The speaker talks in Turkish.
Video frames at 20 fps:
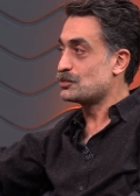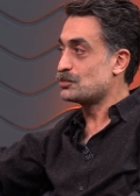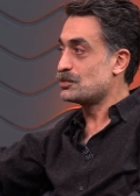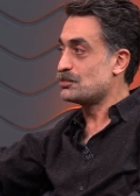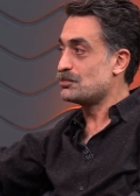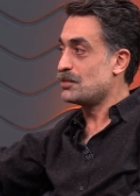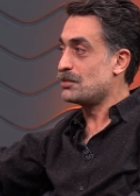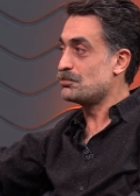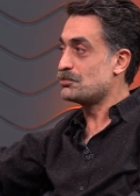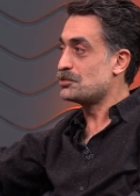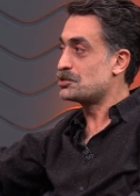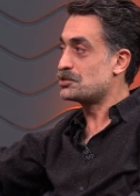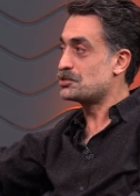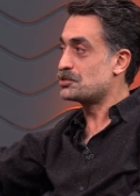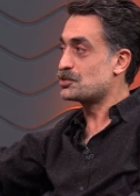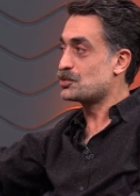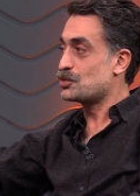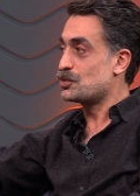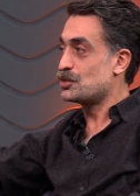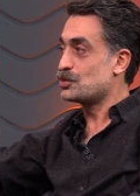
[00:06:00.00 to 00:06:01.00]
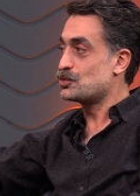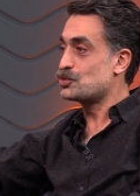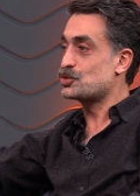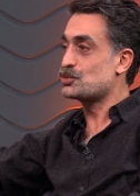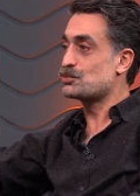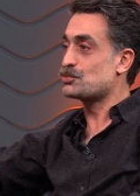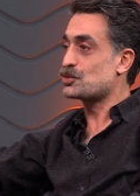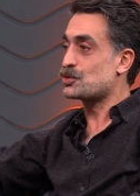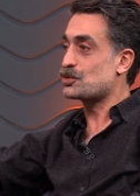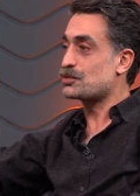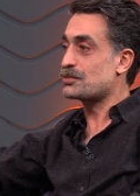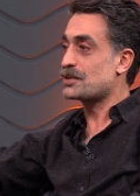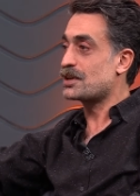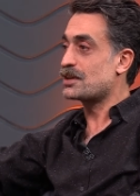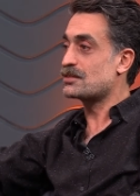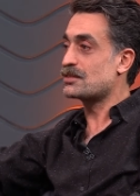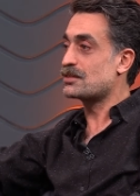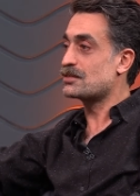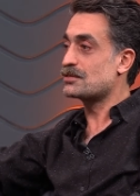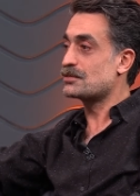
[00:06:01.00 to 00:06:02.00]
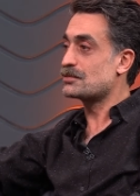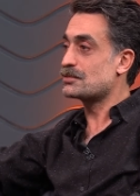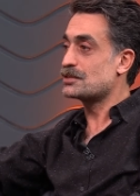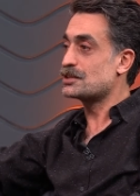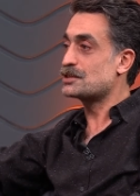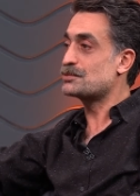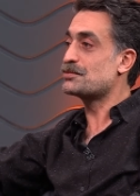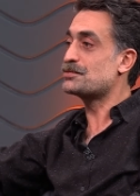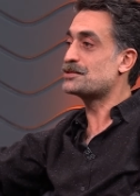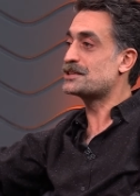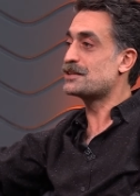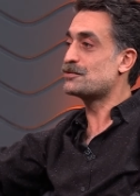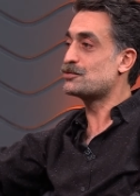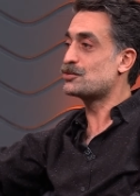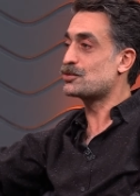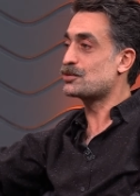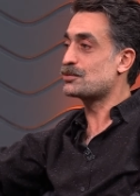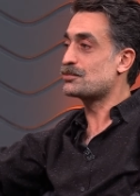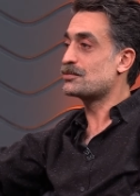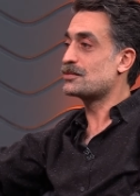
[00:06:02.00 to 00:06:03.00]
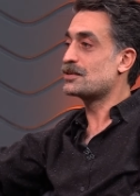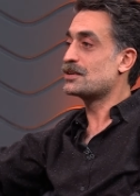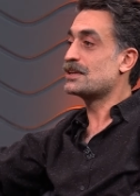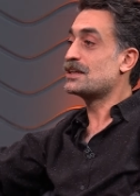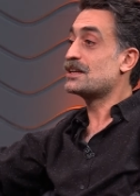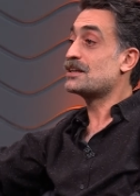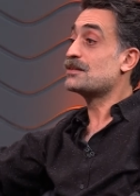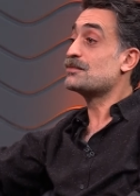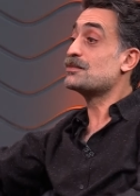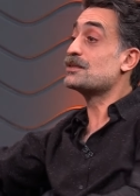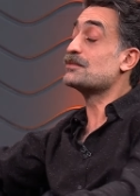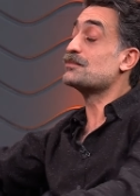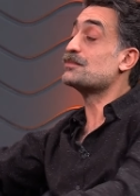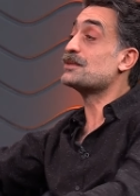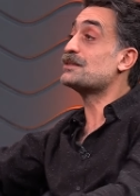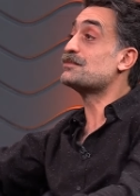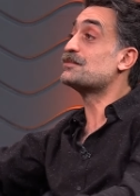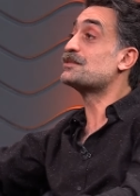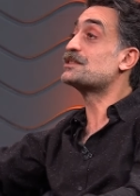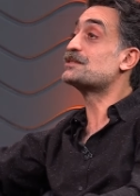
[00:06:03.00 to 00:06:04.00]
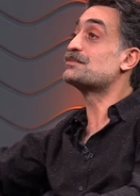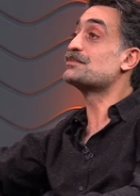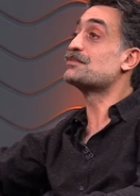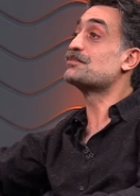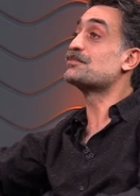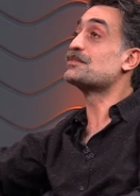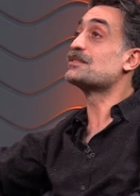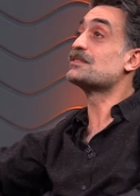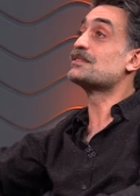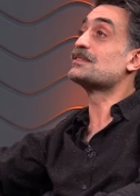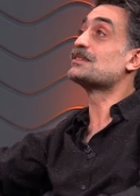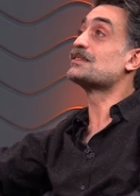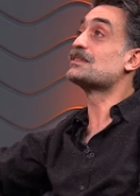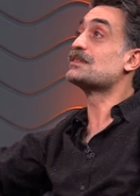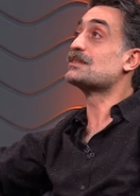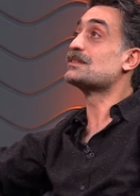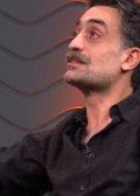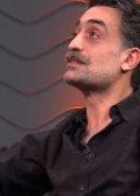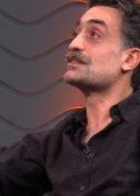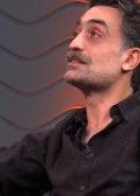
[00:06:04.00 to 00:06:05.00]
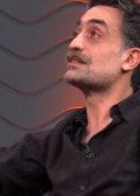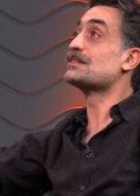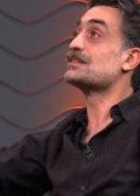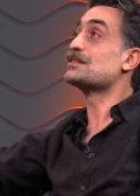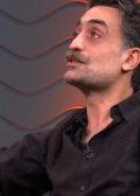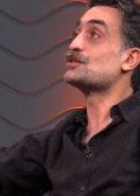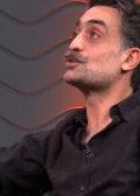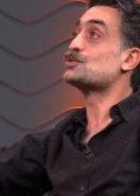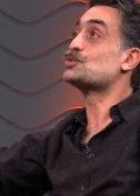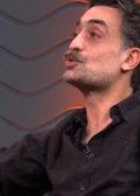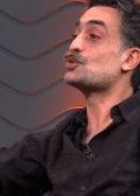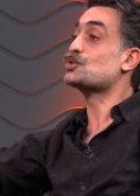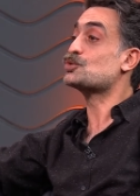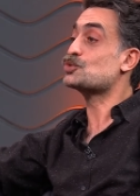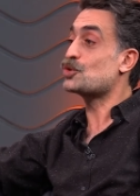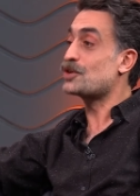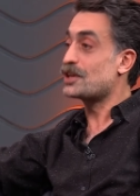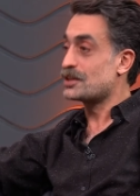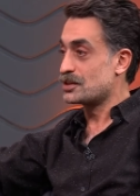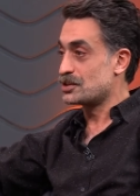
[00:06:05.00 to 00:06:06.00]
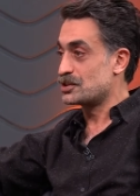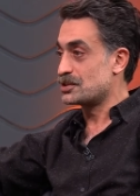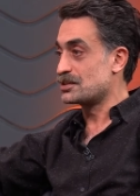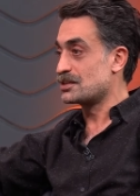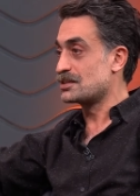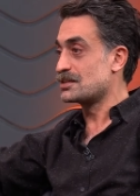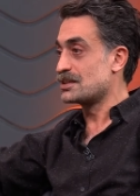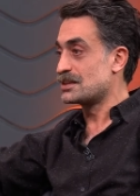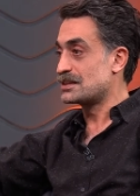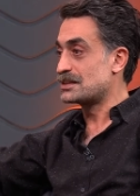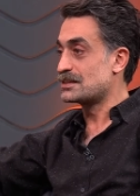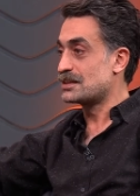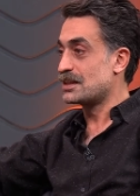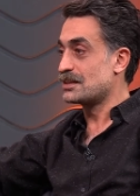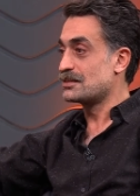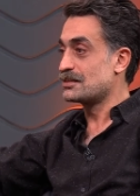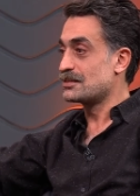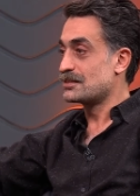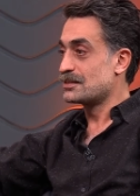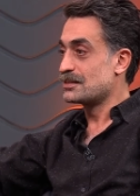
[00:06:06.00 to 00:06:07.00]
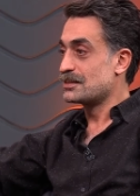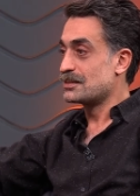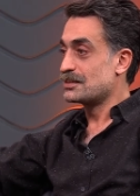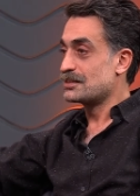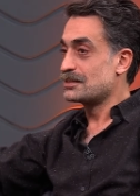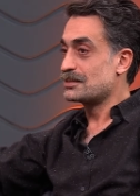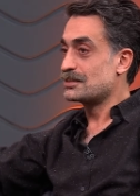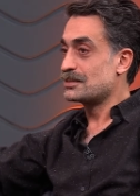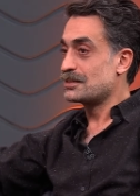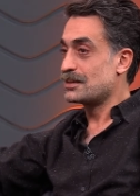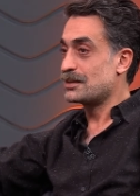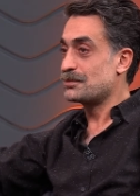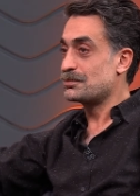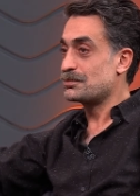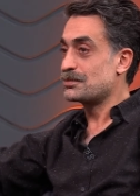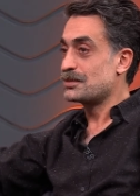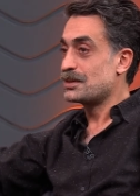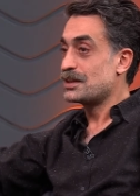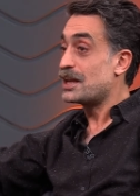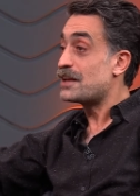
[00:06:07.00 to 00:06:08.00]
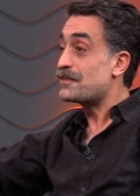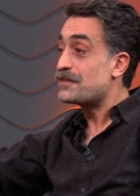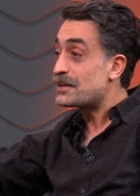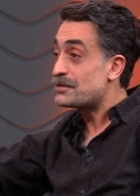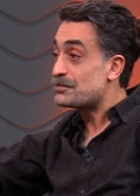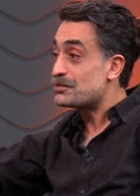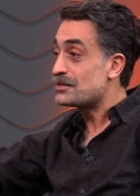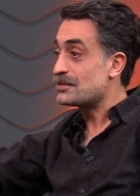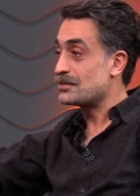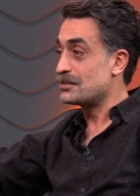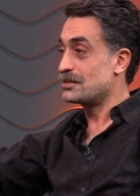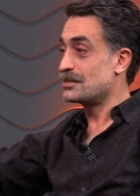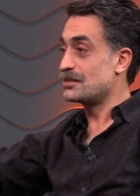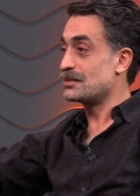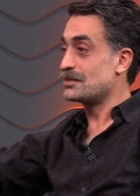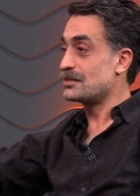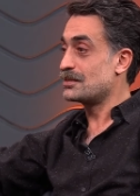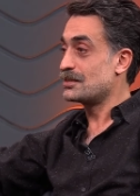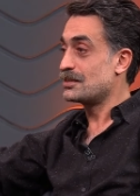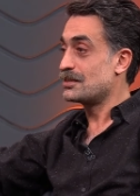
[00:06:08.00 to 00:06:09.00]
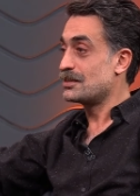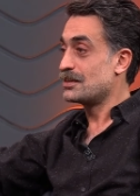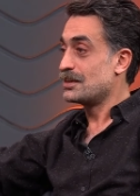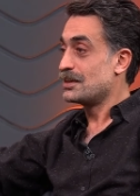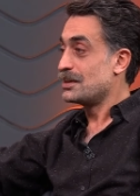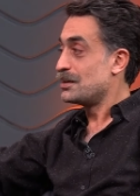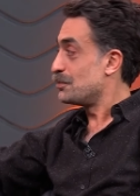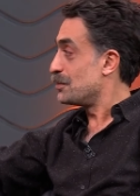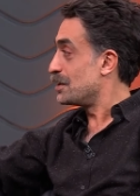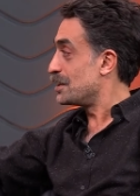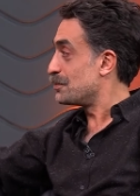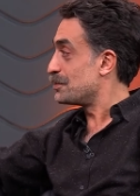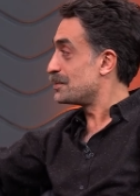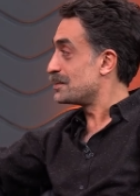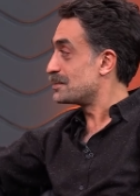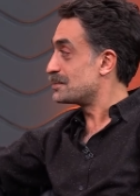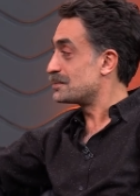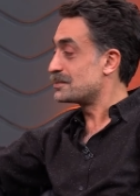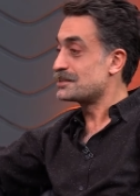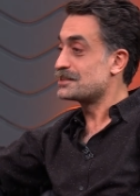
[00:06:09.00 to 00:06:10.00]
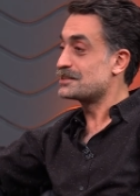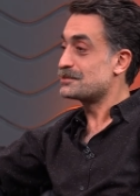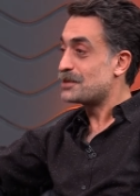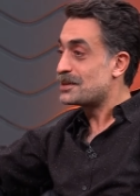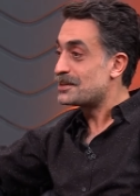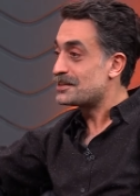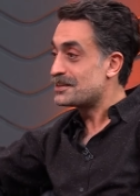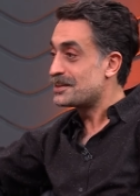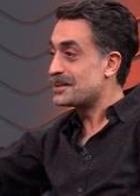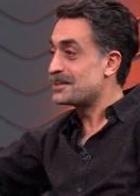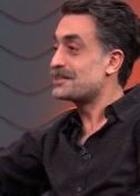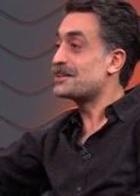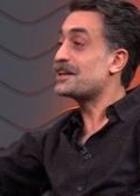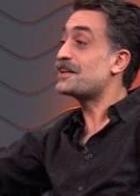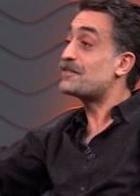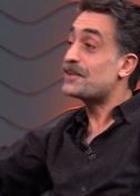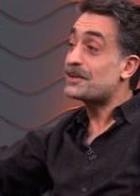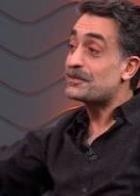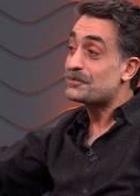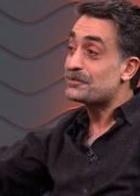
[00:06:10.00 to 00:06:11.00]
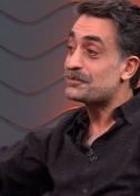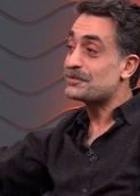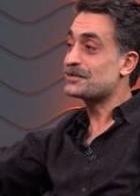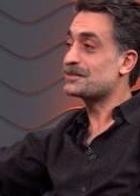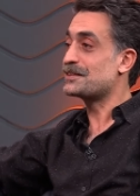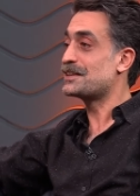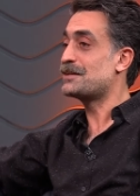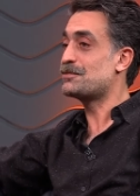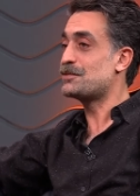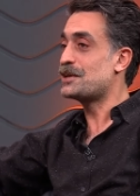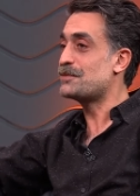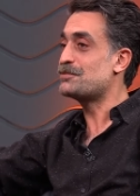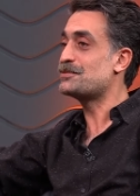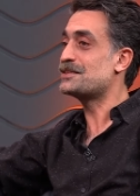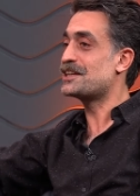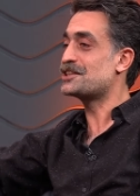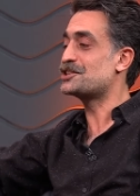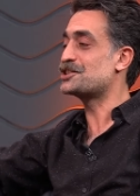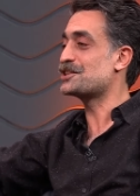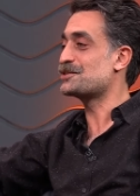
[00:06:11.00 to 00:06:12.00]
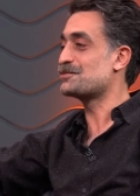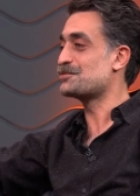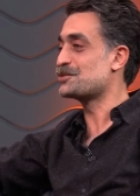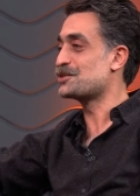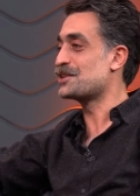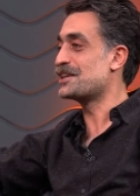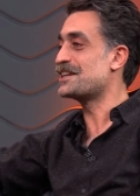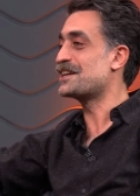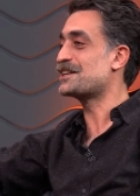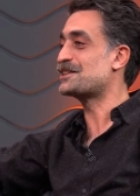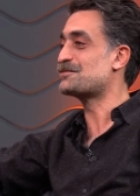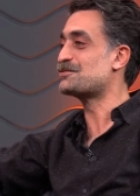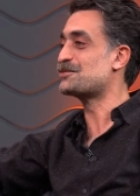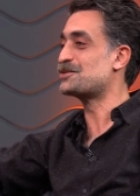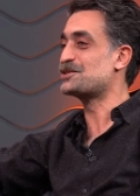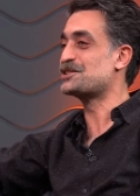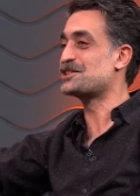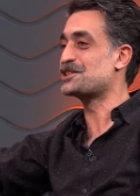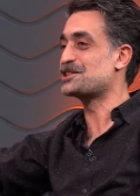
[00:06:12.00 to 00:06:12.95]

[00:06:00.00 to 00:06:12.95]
bilmem hiç öyle düşünmüyorum. Yani hani ismimi seviyorum. Ve benim ismim e, çok zor anlaşılırdı eskiden. Efendim merhaba nasılsınız? Ben Diren. Efendim hep, hep yaşarım bunu. Hayatım boyunca